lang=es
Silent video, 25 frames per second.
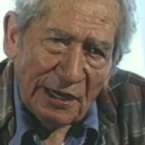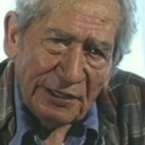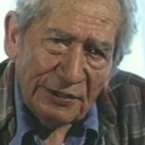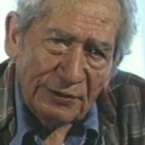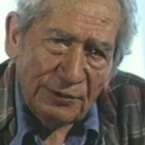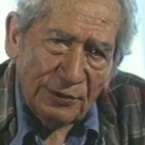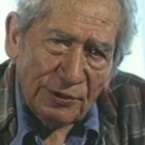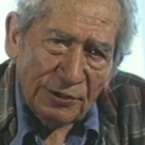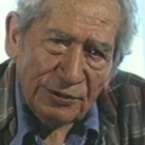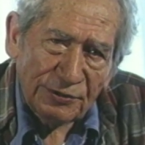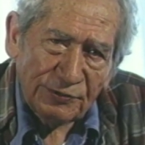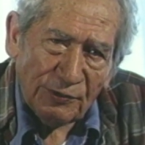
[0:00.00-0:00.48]

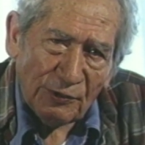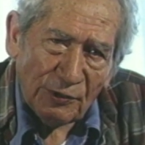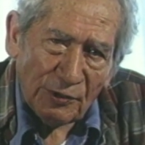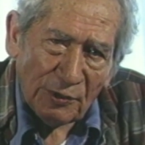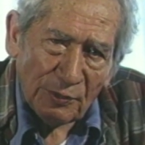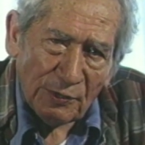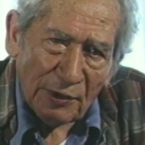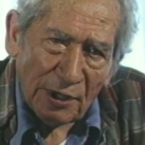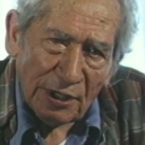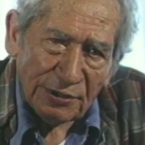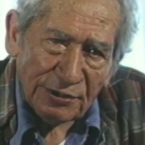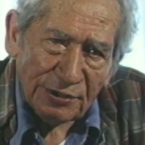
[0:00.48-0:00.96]
dos
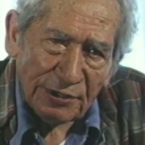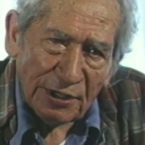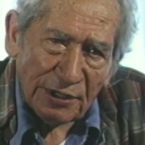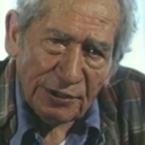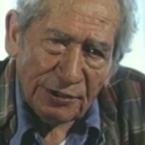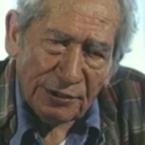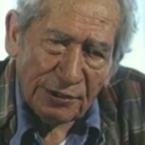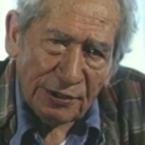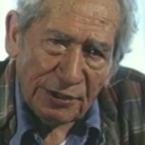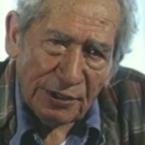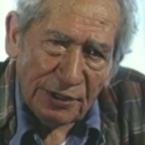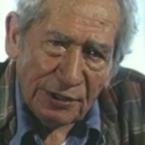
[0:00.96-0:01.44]
formas de
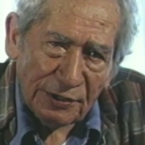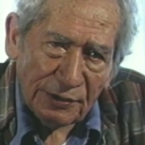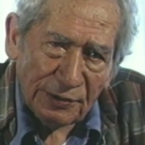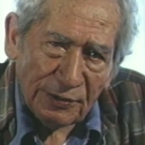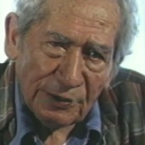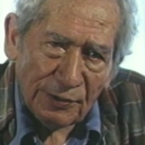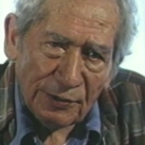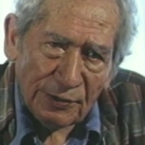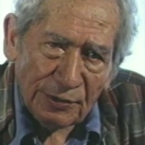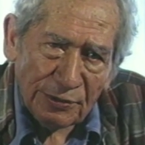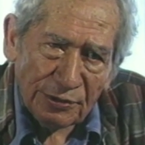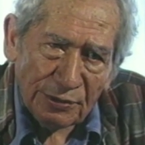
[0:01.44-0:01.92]
adquirir
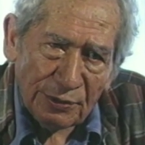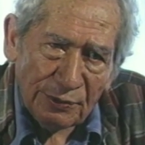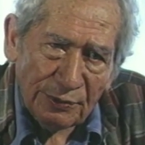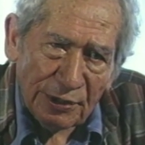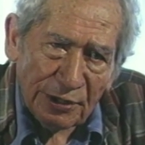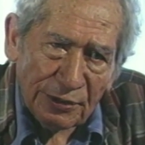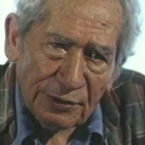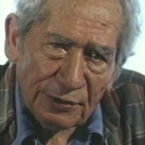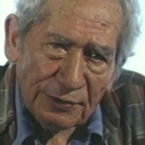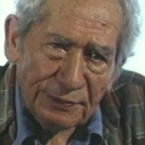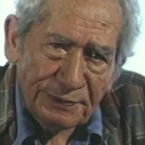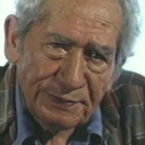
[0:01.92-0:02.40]

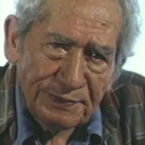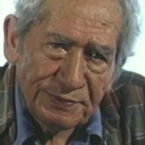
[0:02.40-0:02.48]
conocimiento.